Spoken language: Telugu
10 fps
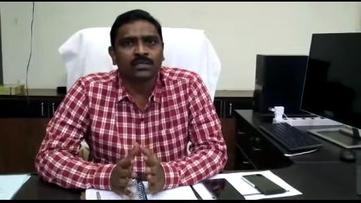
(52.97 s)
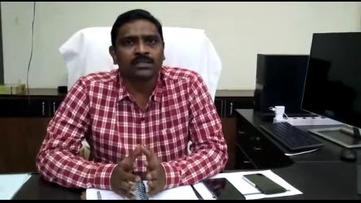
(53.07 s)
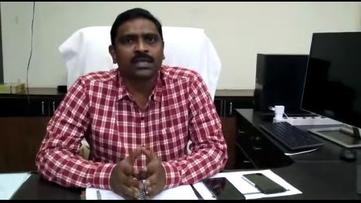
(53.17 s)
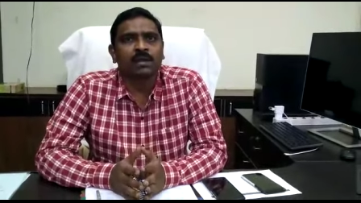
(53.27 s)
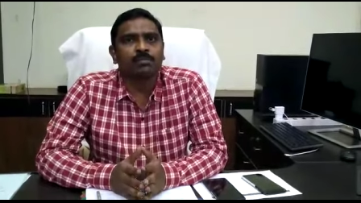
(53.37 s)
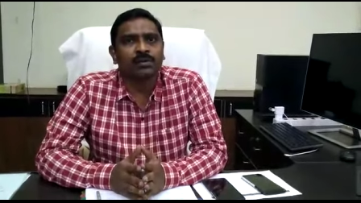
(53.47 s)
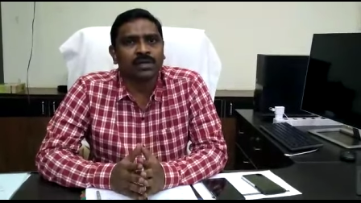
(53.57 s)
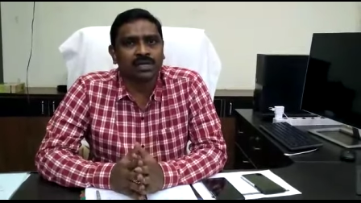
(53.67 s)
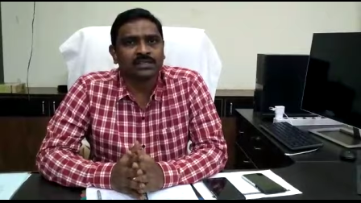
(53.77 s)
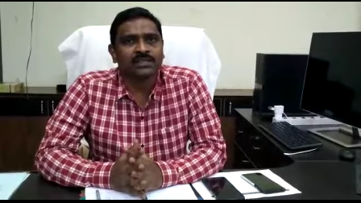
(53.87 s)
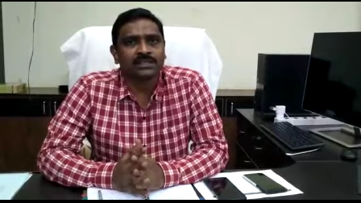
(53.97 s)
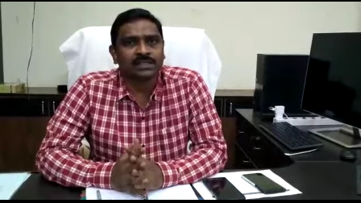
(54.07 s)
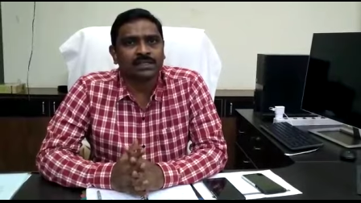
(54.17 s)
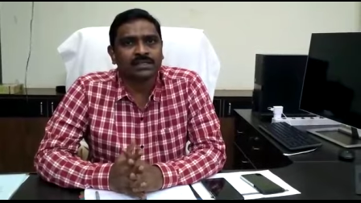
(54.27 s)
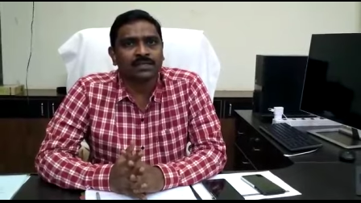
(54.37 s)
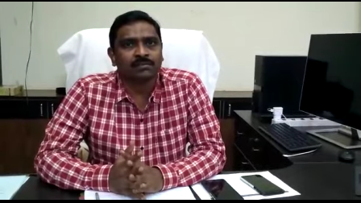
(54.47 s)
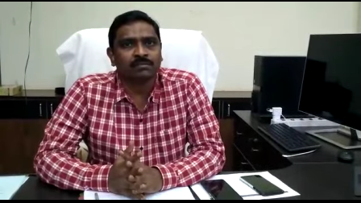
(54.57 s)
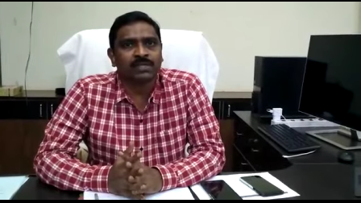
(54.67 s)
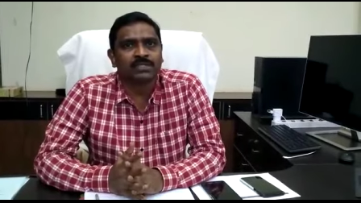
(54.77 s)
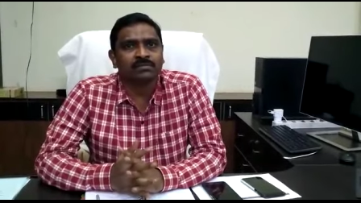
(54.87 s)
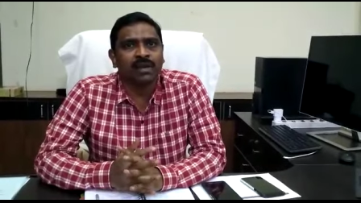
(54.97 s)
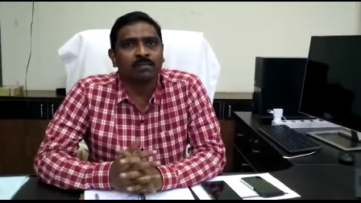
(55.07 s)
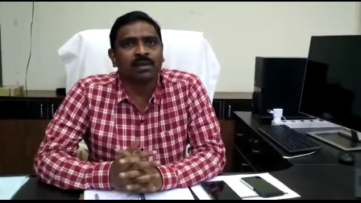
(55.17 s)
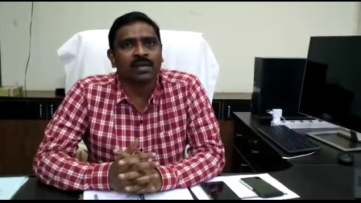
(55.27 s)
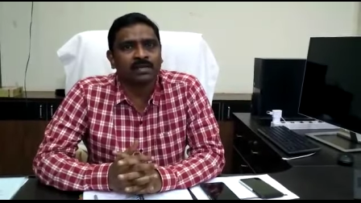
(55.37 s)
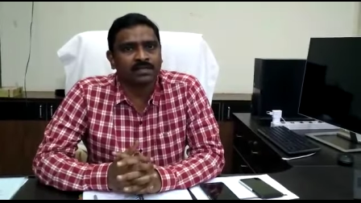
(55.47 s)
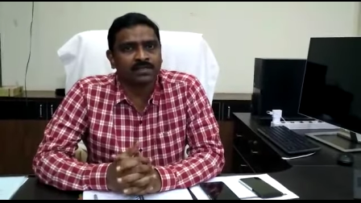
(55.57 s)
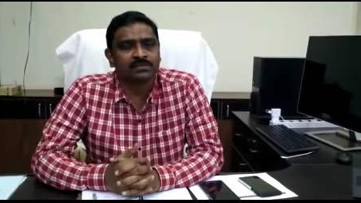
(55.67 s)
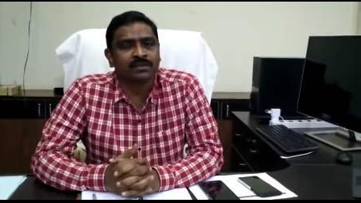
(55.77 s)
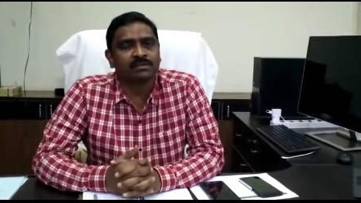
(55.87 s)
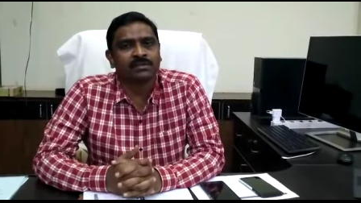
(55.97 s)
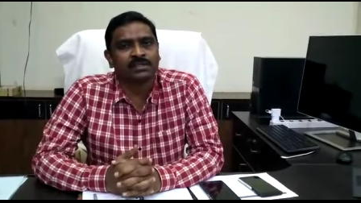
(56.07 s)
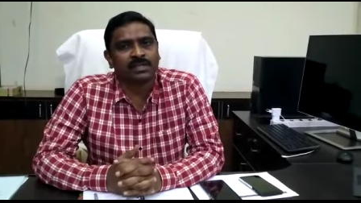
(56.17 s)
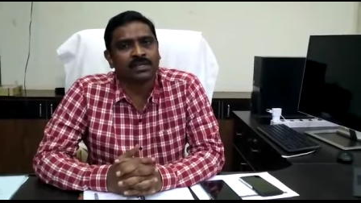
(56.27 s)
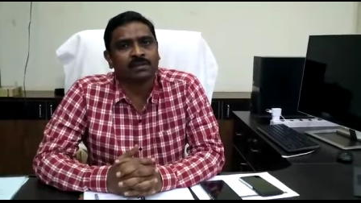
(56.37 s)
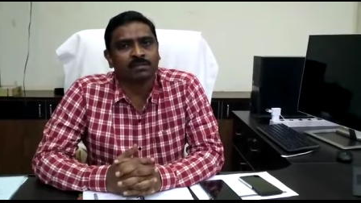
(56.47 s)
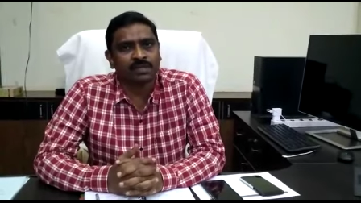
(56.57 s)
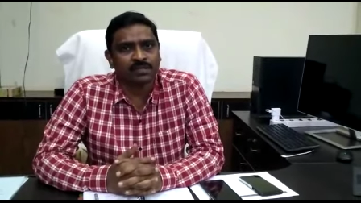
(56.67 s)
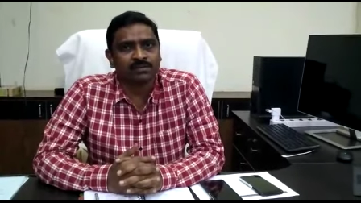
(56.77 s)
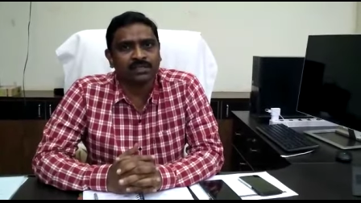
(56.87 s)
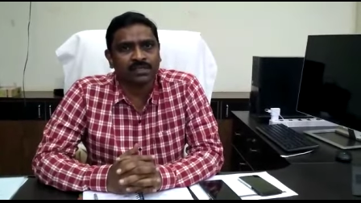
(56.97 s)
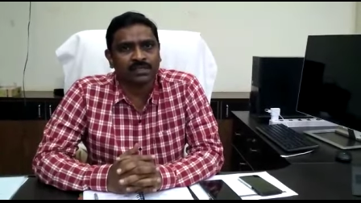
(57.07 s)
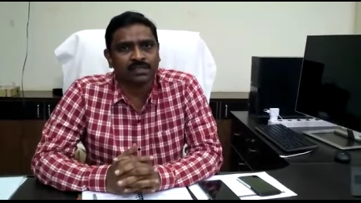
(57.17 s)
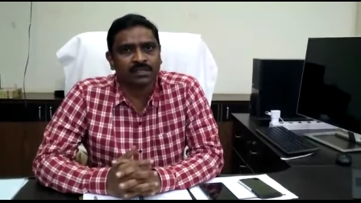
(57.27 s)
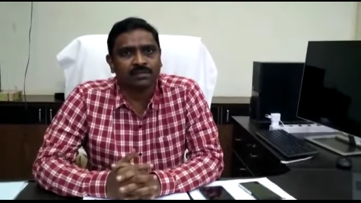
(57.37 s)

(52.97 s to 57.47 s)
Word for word: శాంపుల్ కలెక్షన్ సెంటర్ మీ స్వాబ్ కలెక్ట్ చేసుకునేటువంటి సెంటర్ని పెట్టడం జరిగింది